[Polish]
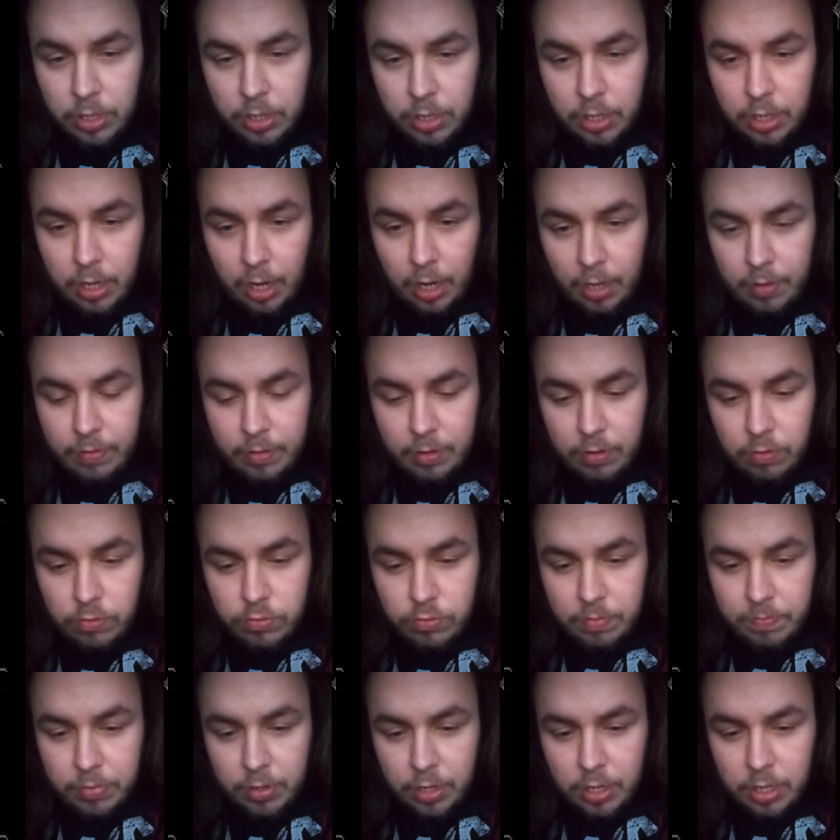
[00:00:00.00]
Kanał
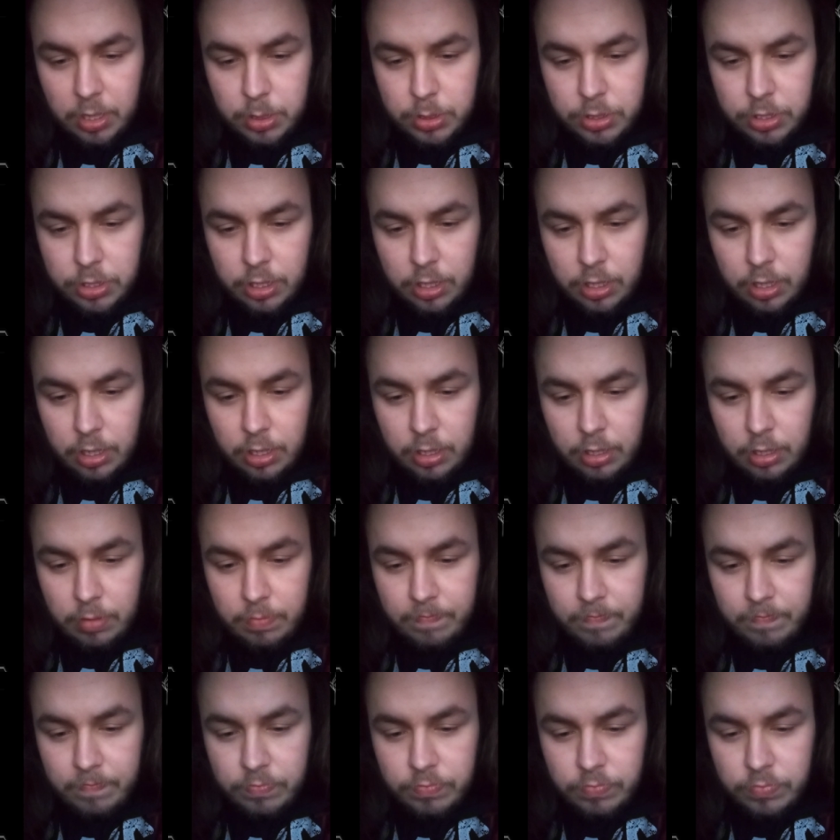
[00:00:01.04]
naprawdę
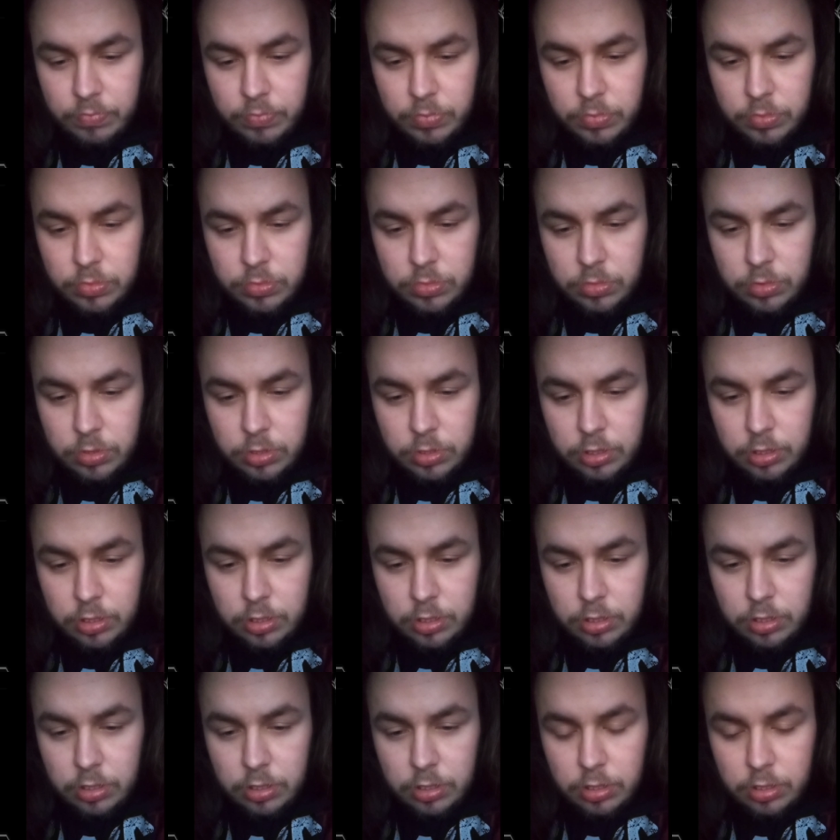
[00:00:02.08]
mm,
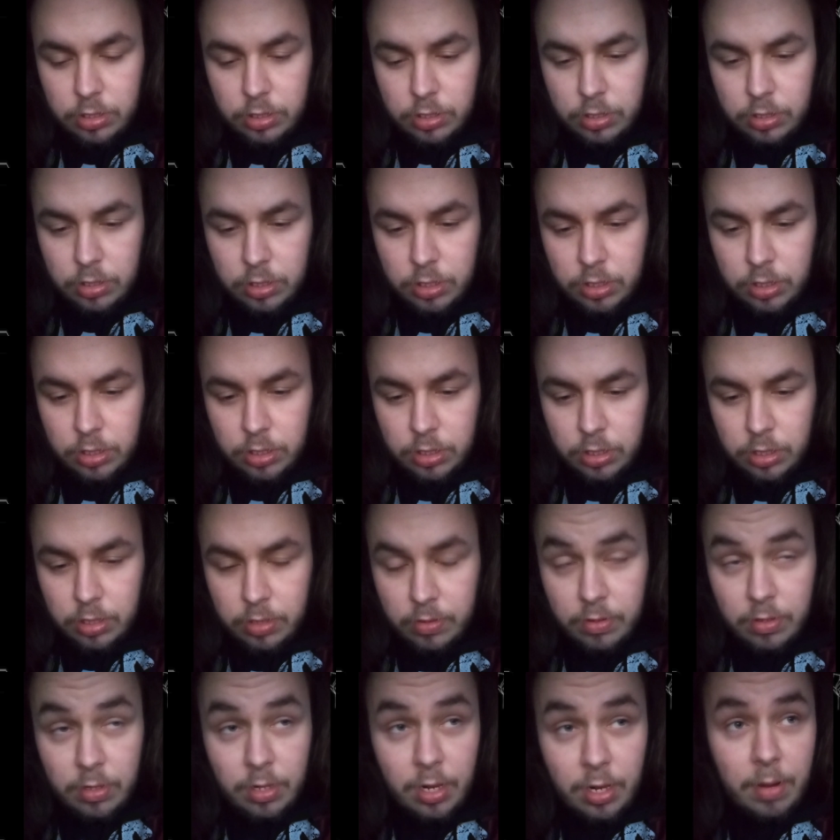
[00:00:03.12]

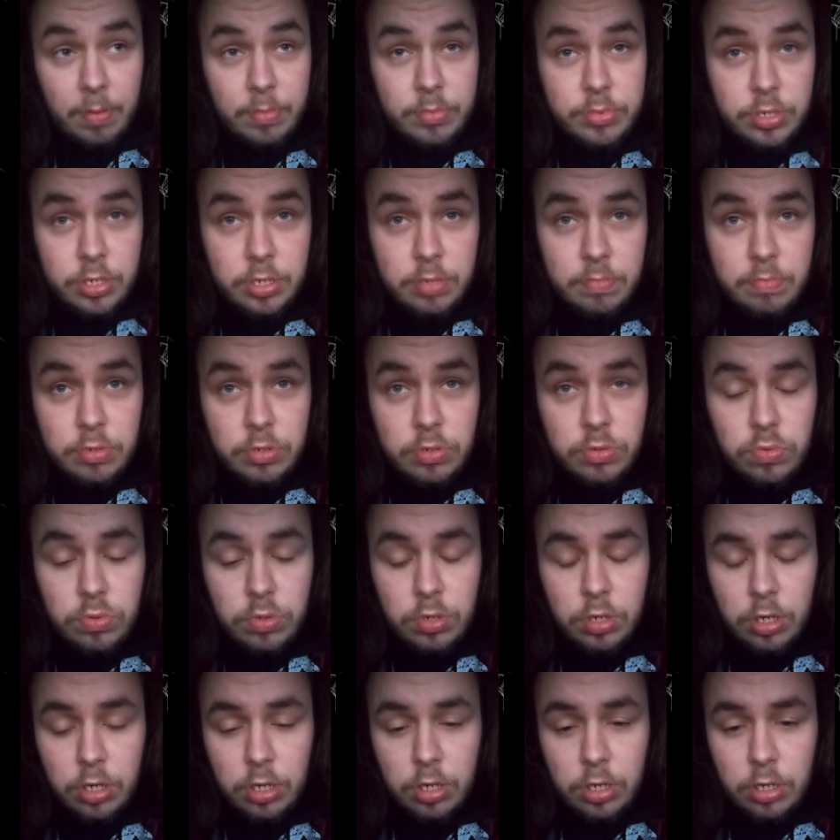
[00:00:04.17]
dla mnie był
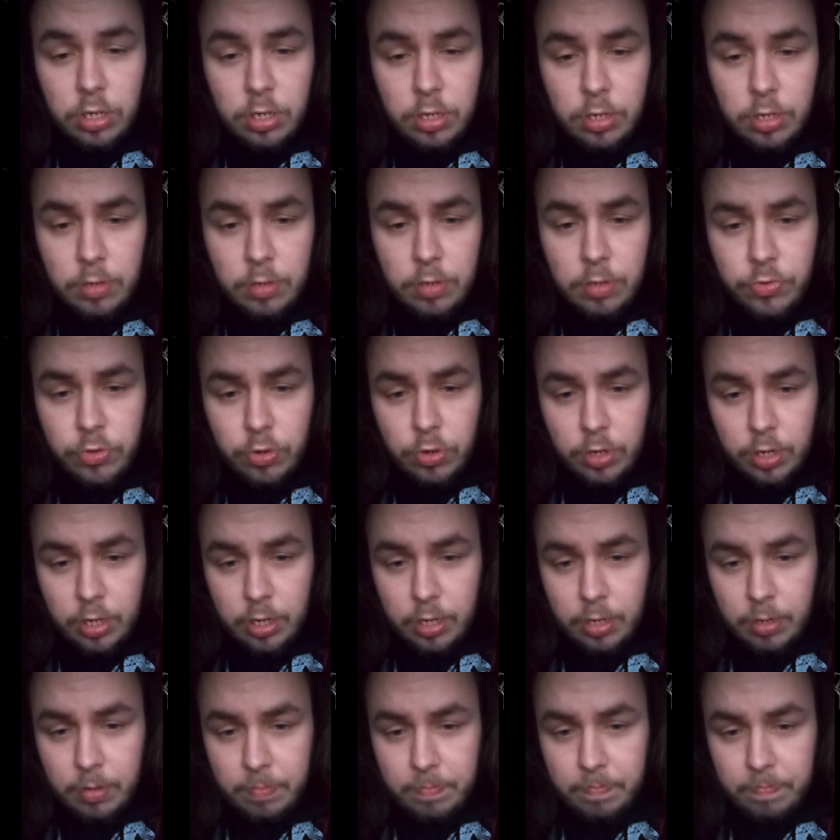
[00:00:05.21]

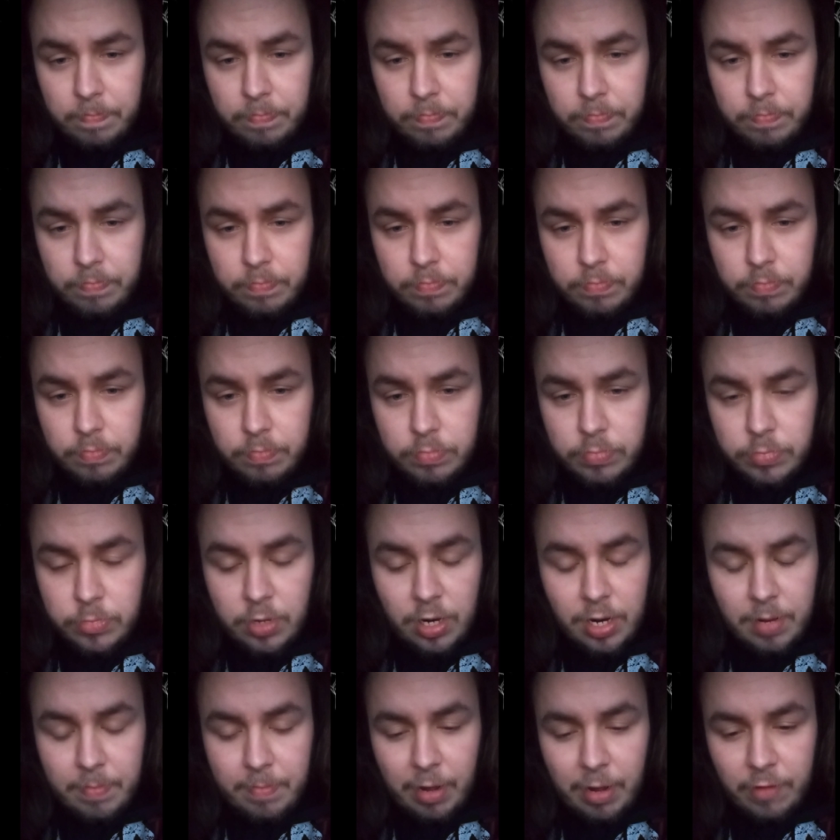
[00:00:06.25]
trochę
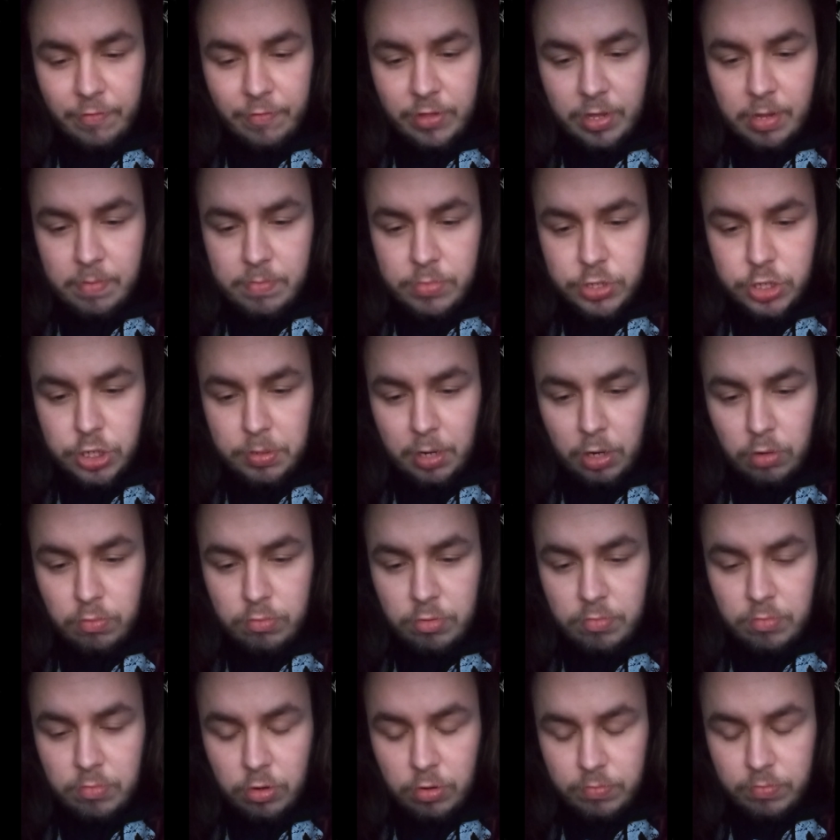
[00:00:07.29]
dylematem, czy
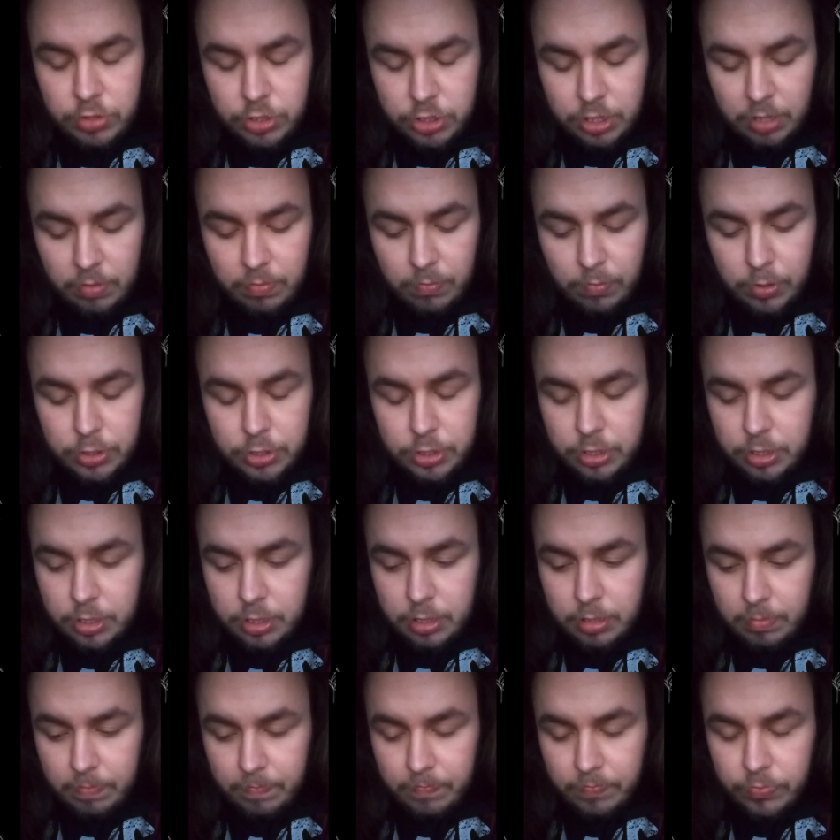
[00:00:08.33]
miałbym robić tam
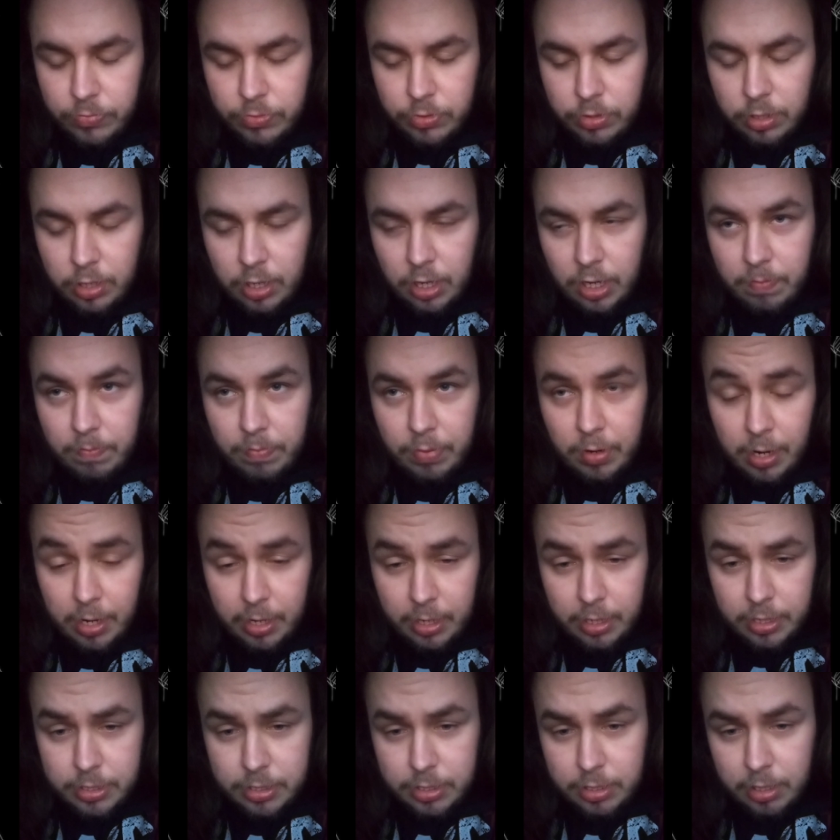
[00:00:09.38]
właśnie
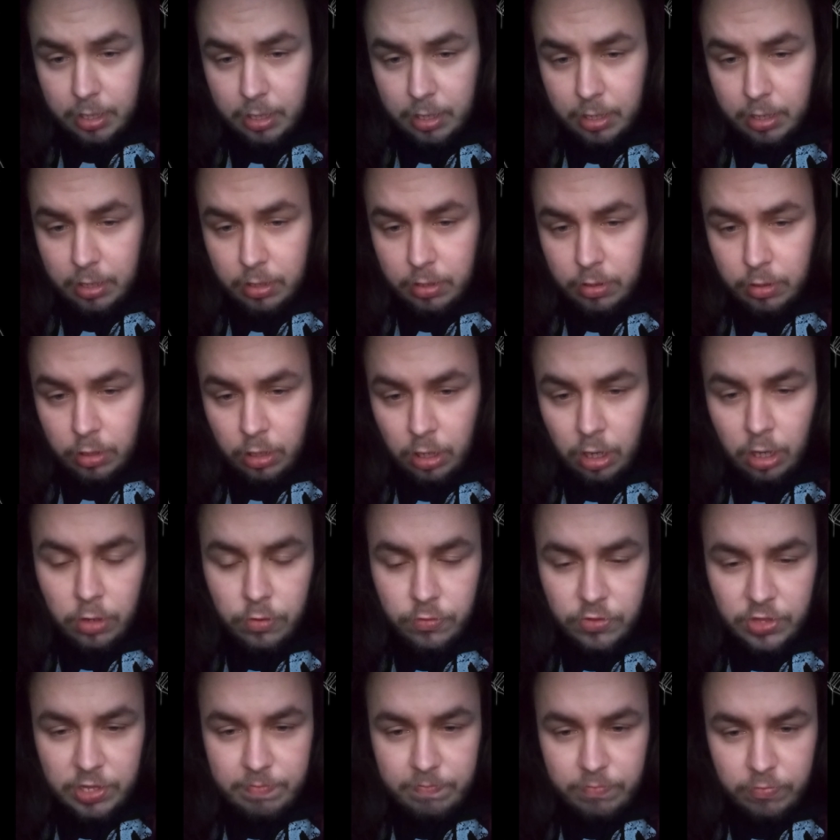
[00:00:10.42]
gameplay z gier,
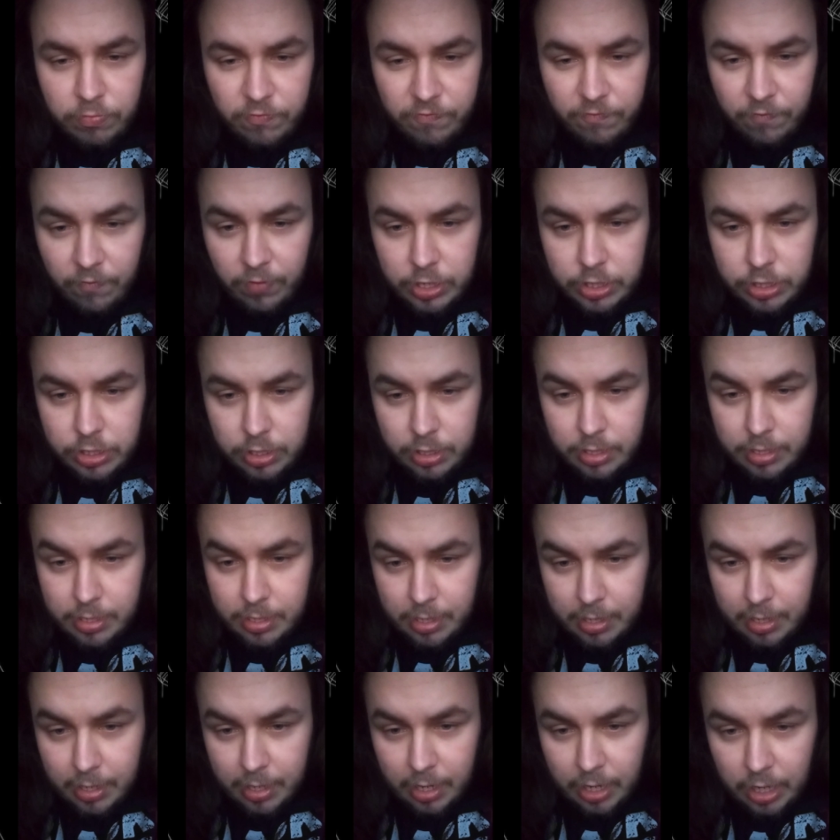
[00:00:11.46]
typu właśnie
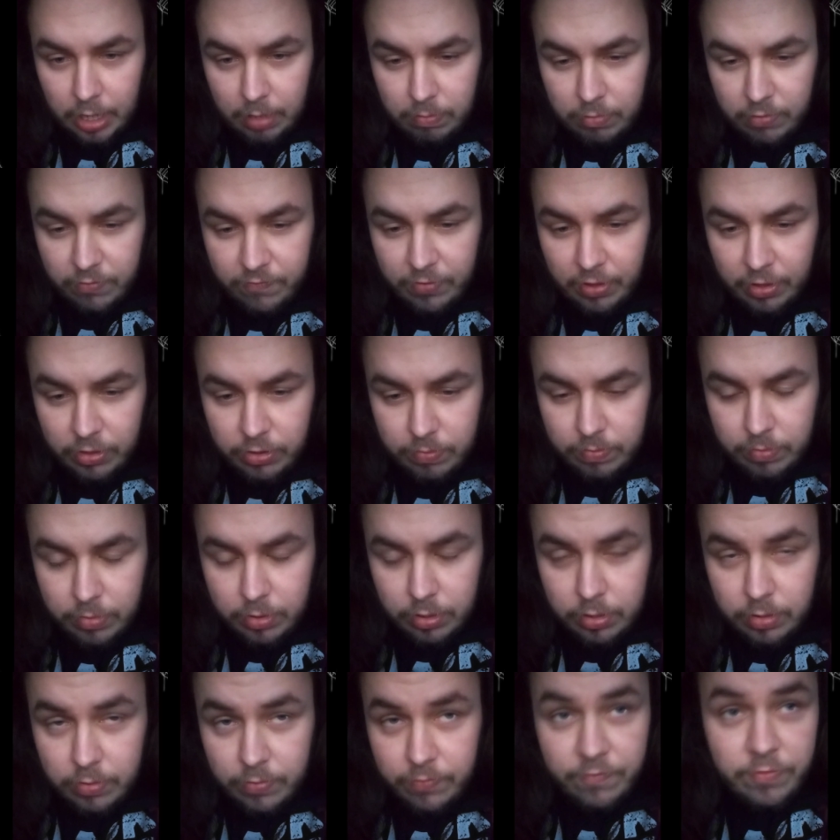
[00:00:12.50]
zagrajmy w daną
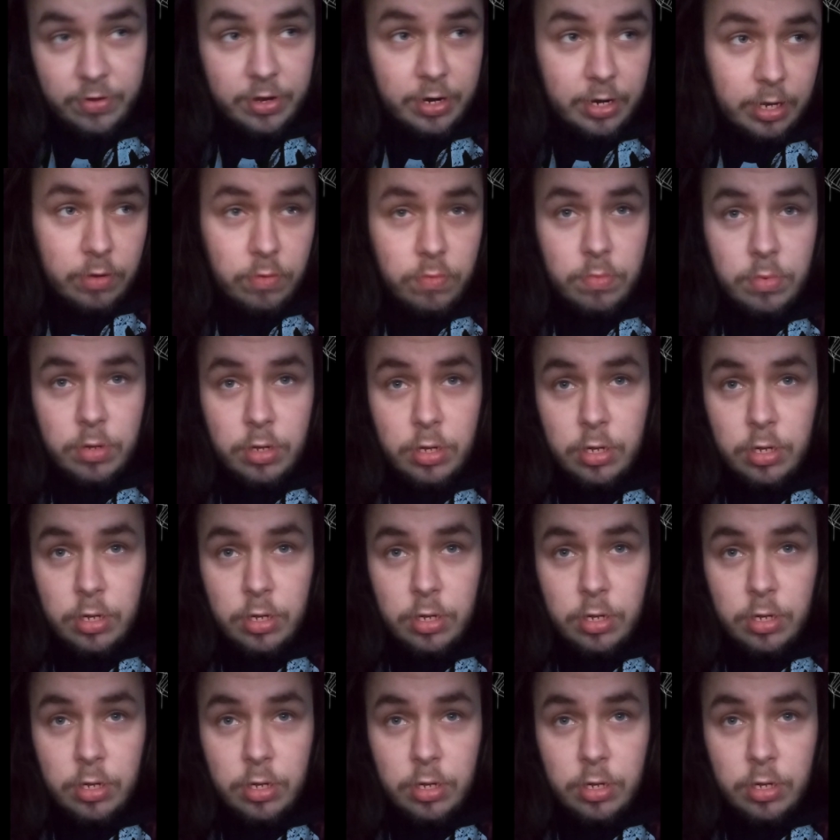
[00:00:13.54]
grę,